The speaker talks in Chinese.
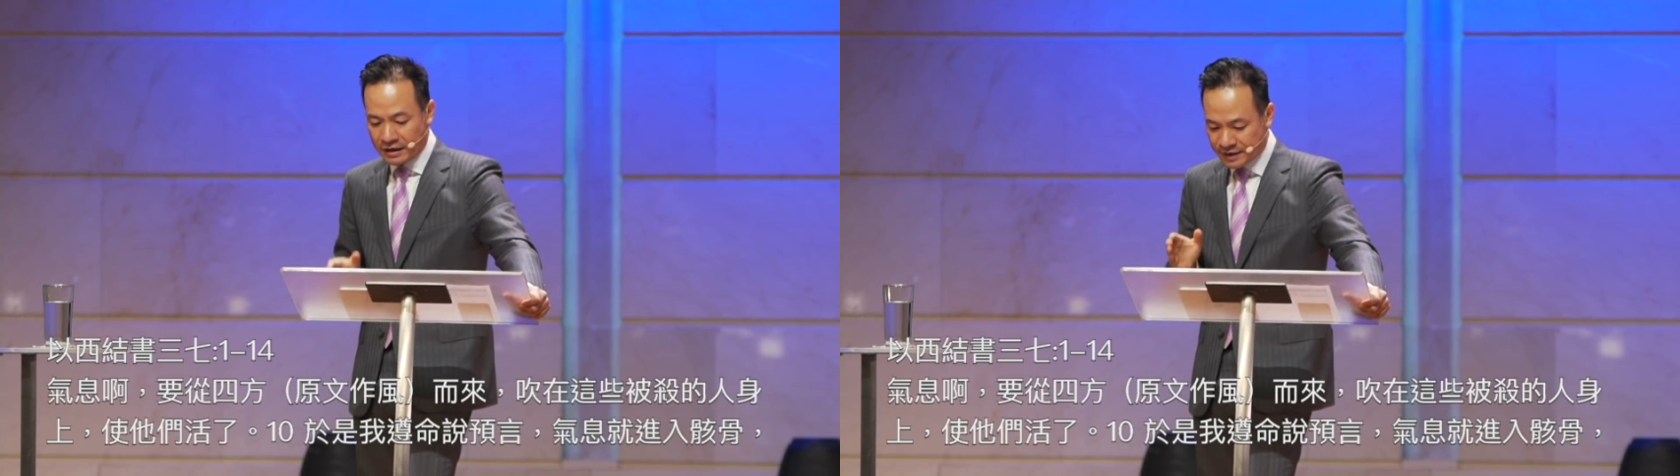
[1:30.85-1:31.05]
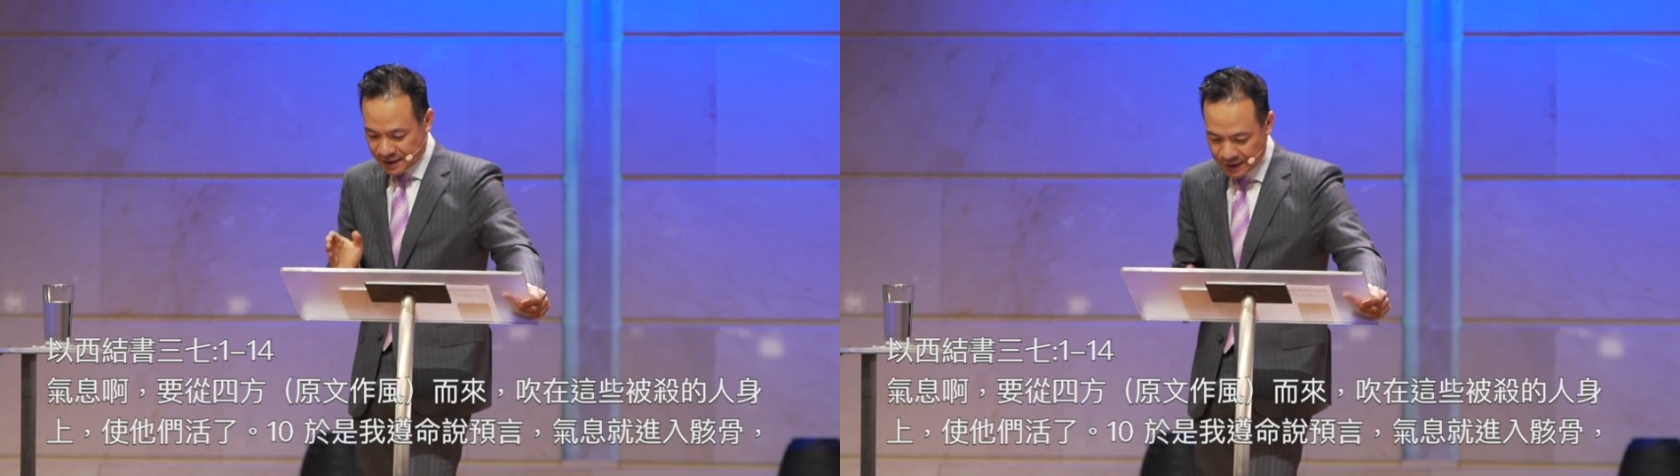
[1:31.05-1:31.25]

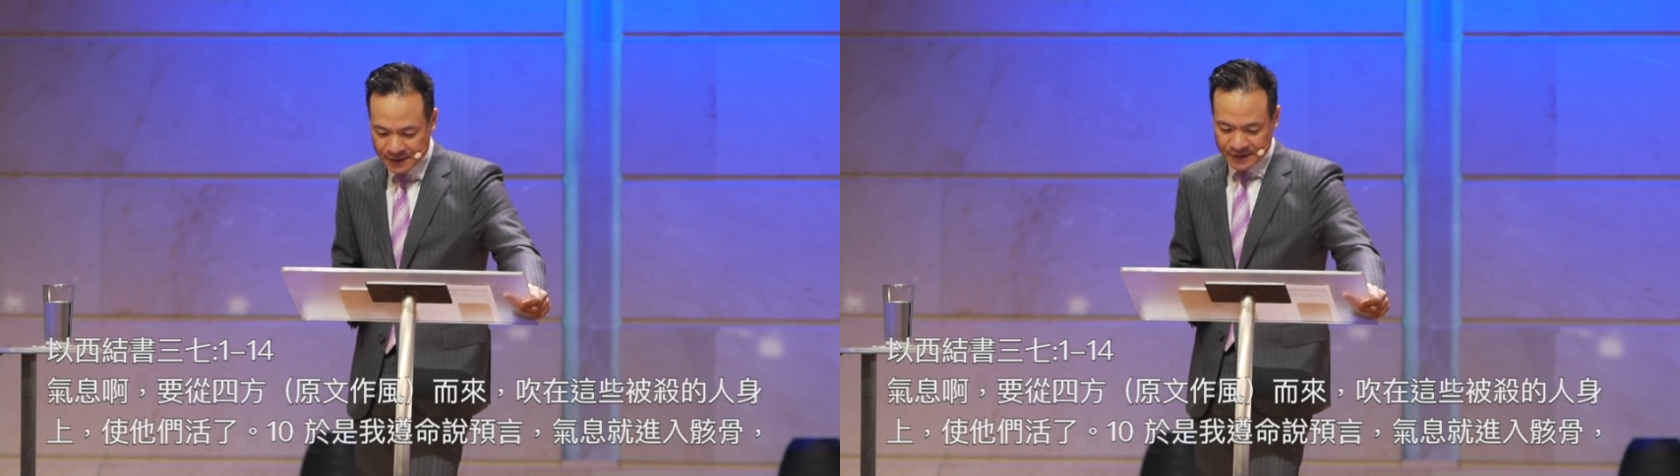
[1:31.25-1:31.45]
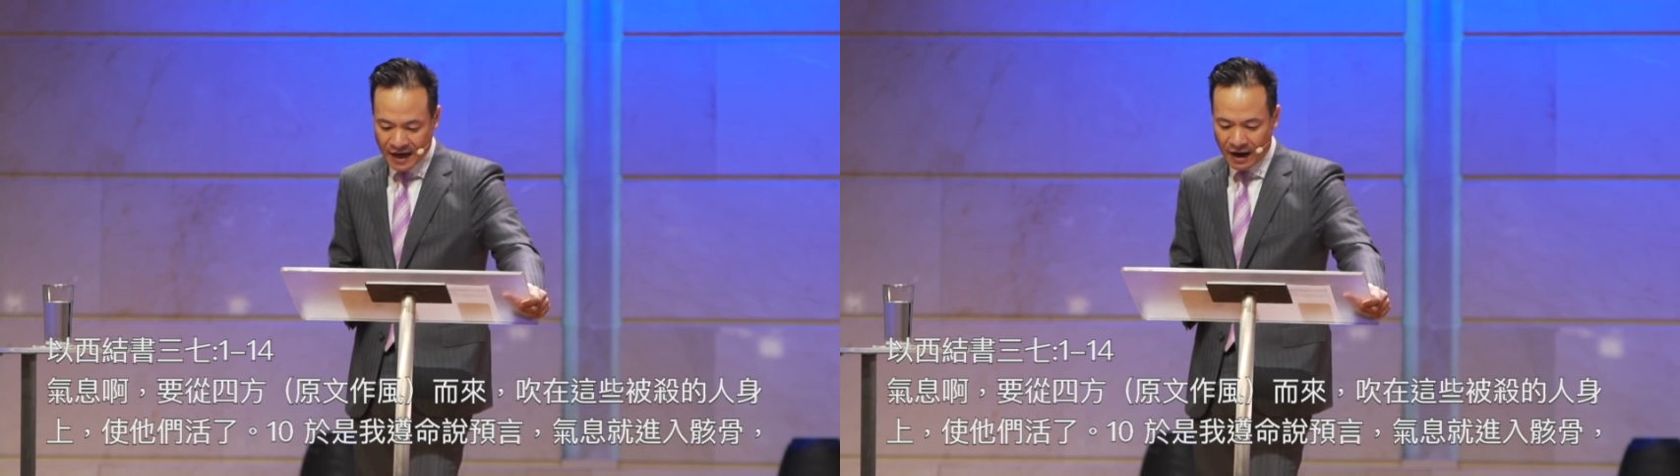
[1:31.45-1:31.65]
气
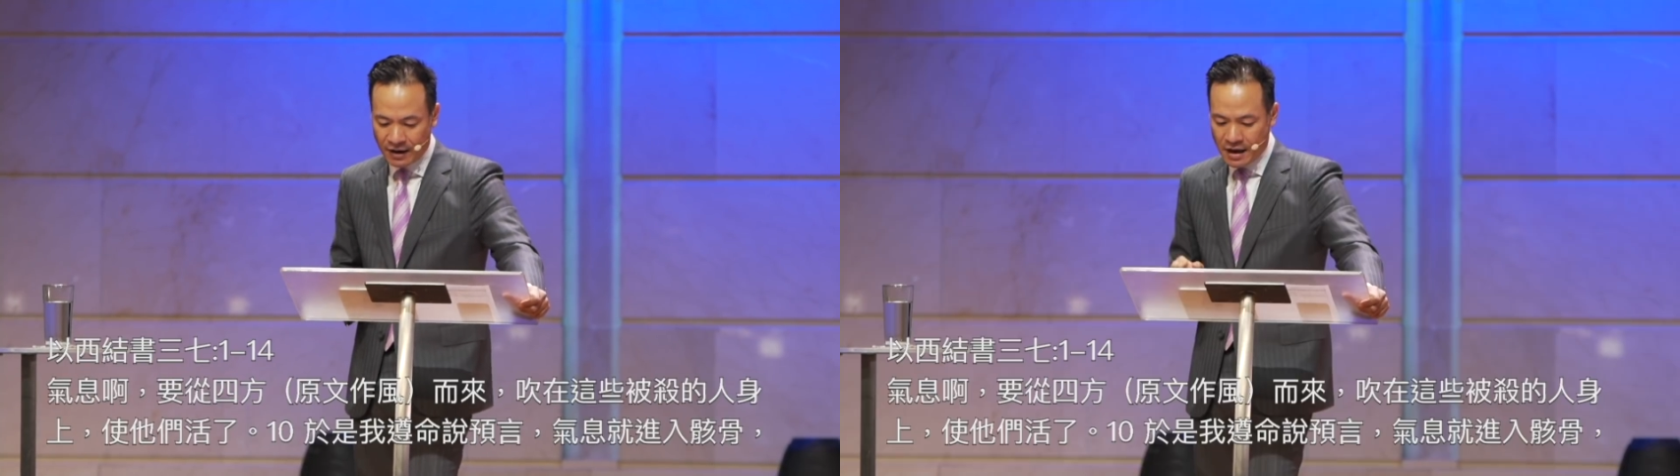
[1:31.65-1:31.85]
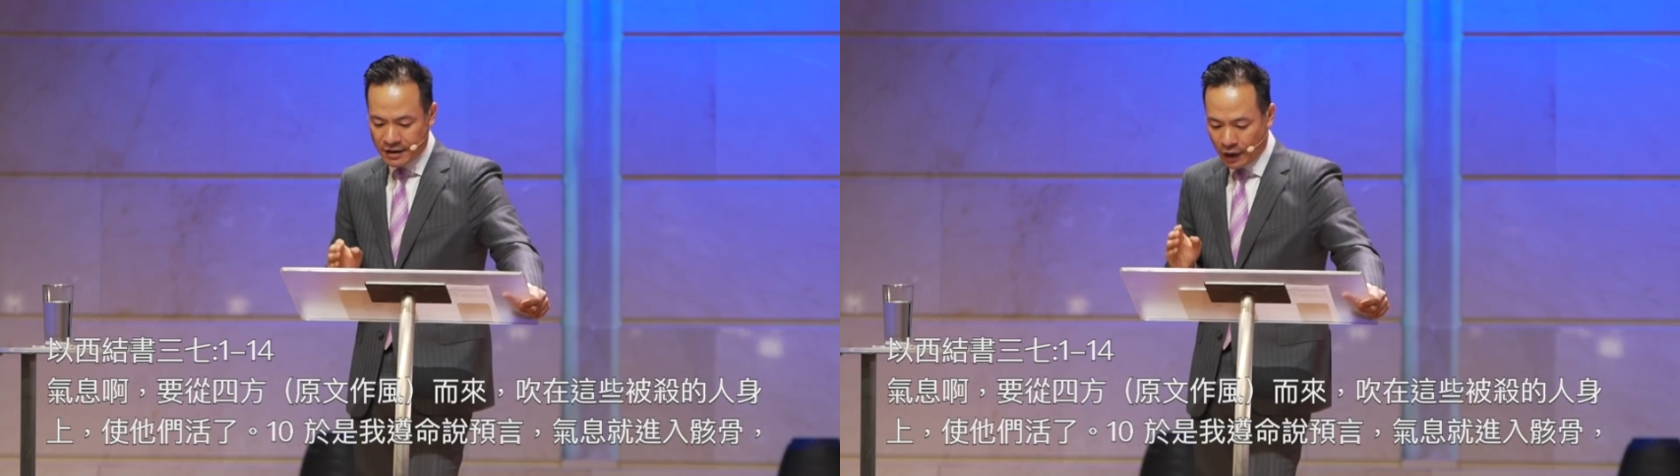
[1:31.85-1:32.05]
息啊，
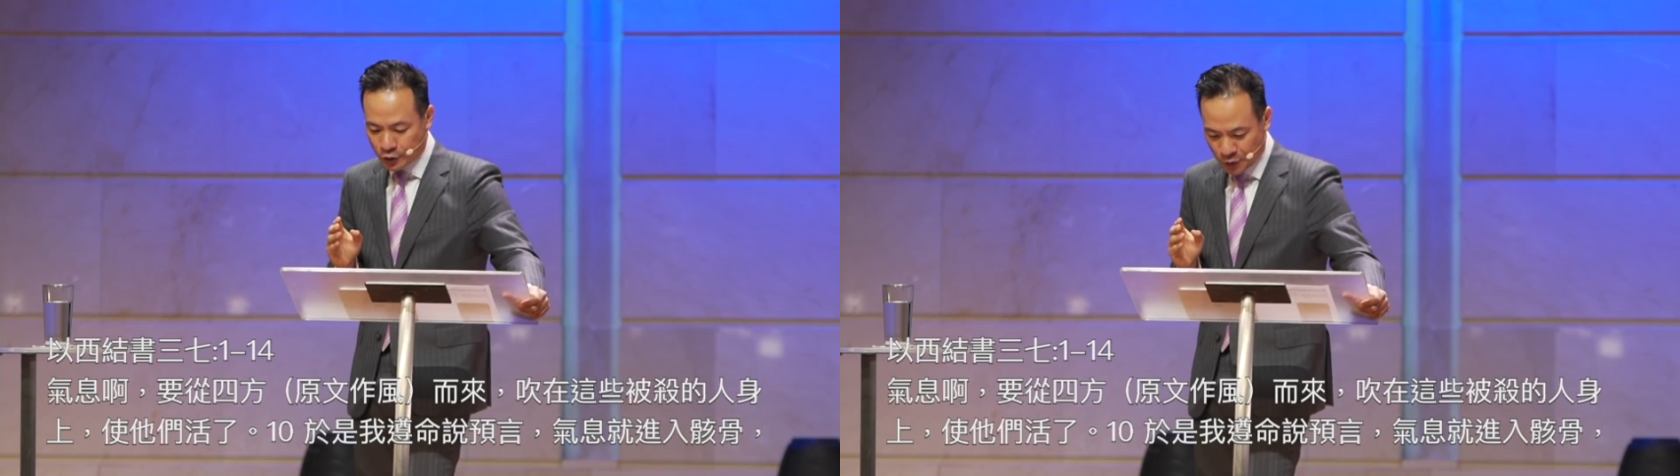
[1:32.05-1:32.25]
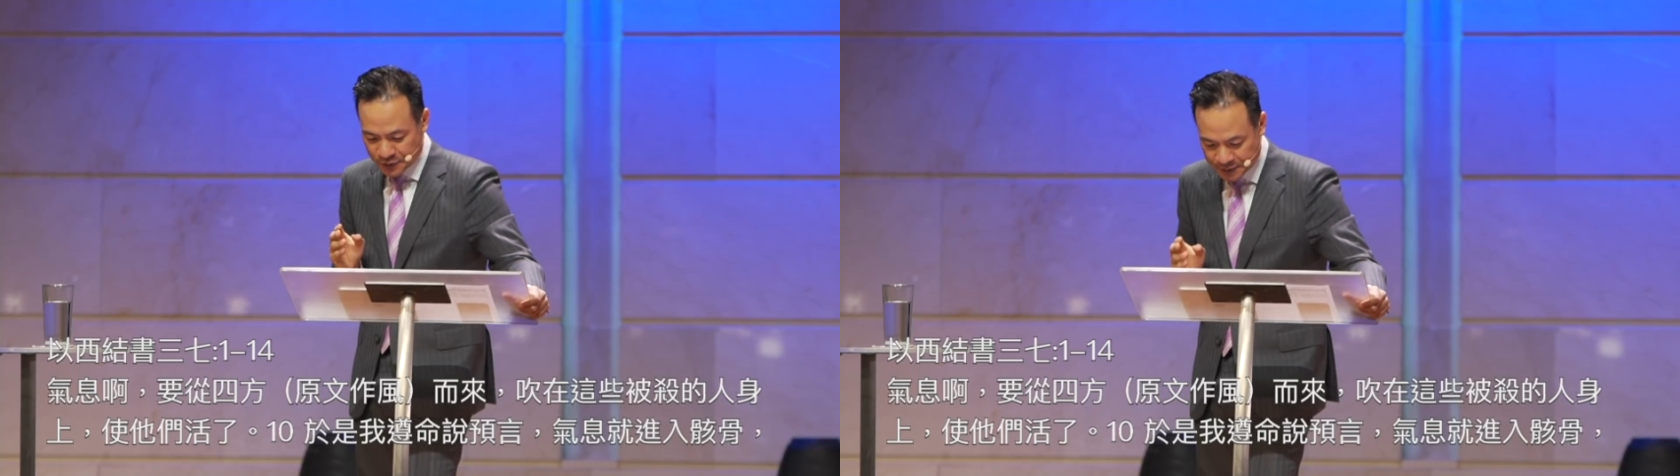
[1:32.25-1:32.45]
要
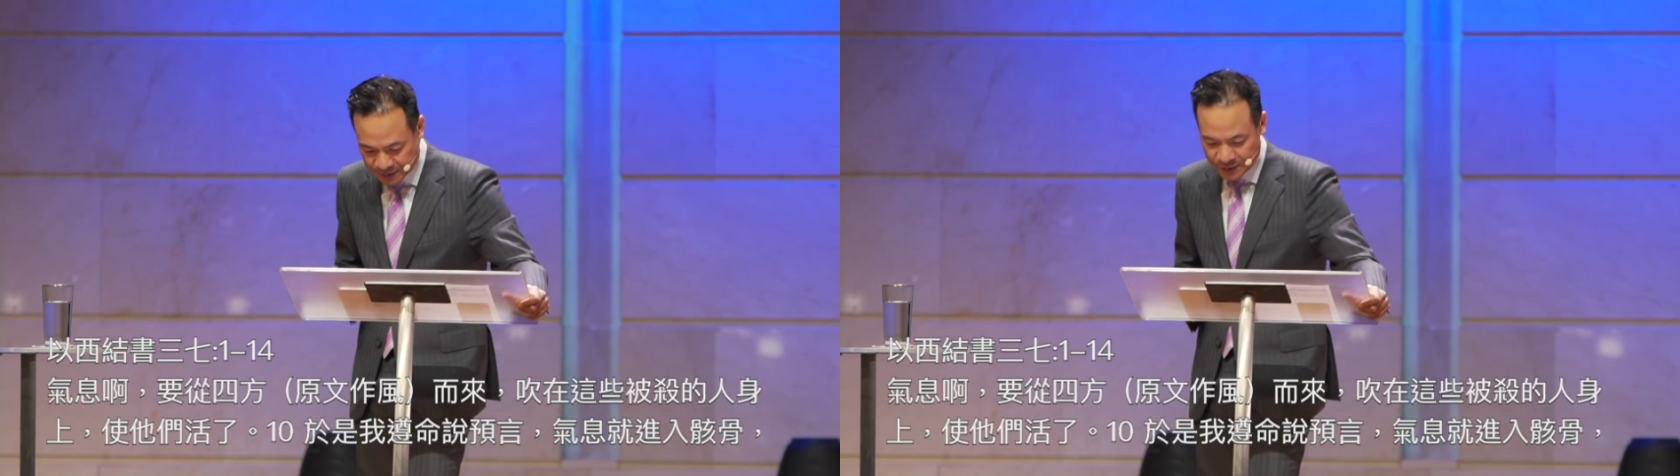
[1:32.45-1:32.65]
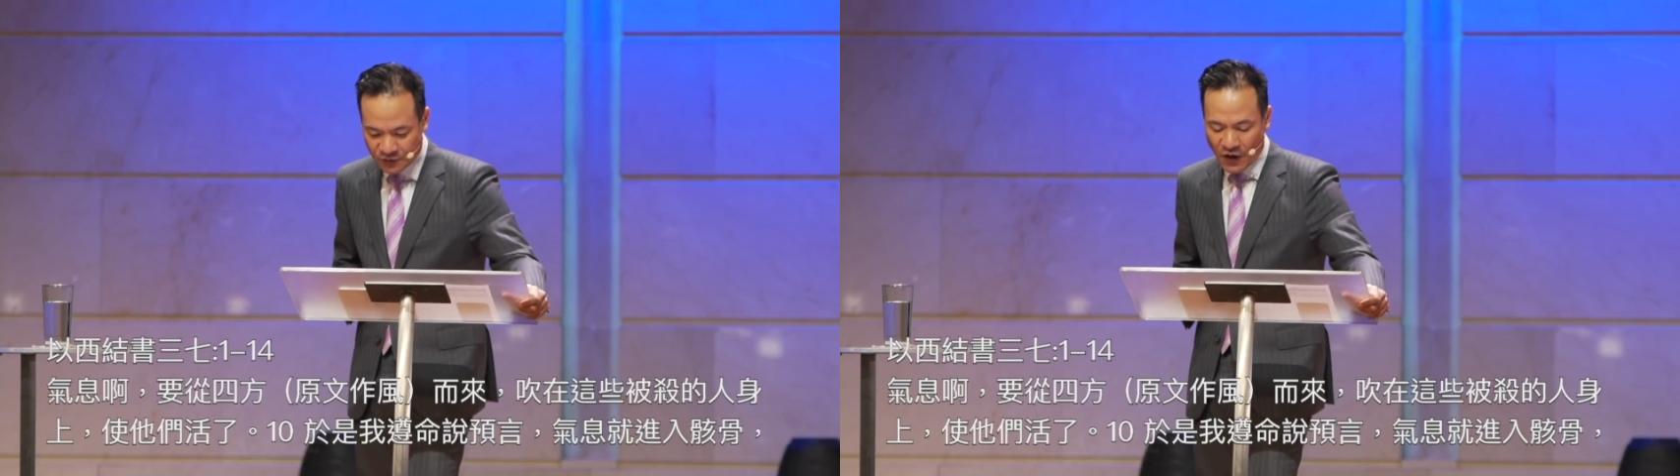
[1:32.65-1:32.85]
从
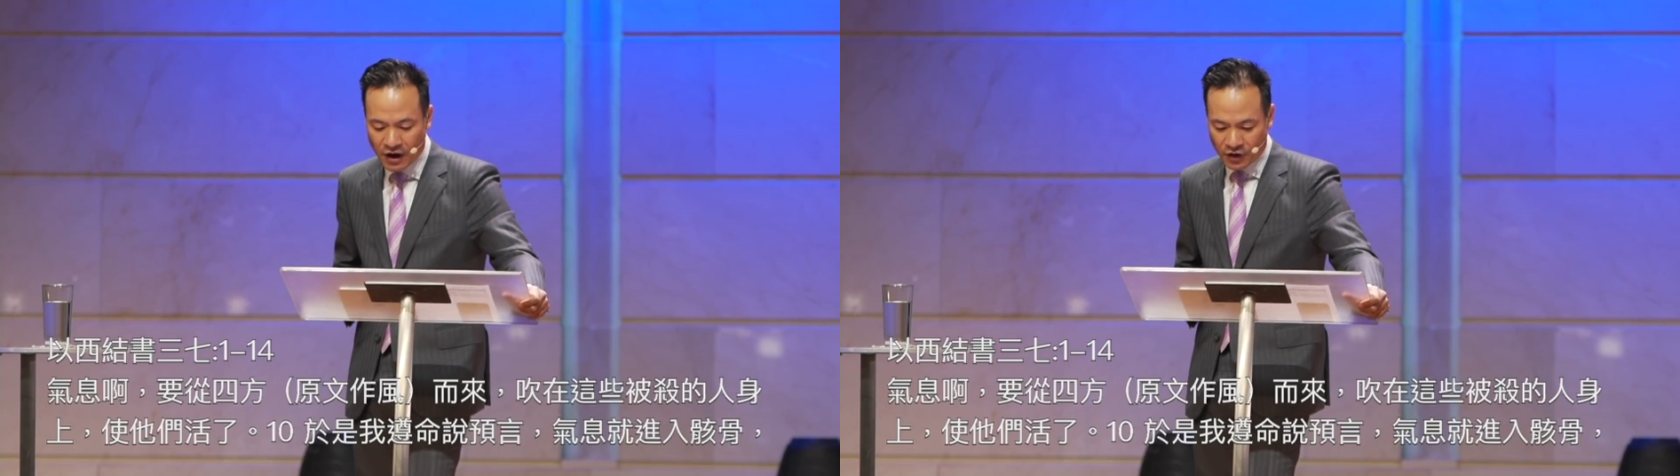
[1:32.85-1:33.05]
四方